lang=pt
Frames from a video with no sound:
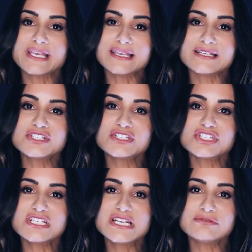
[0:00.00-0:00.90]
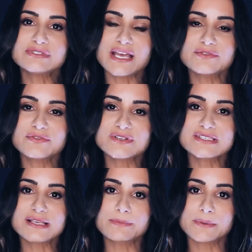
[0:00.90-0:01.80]
o que, que a gente não deve
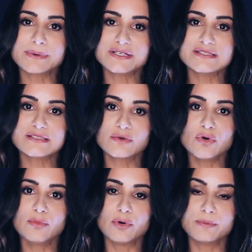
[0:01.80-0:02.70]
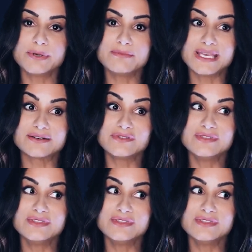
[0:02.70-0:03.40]
fazer para parecer um robô? Primeiro,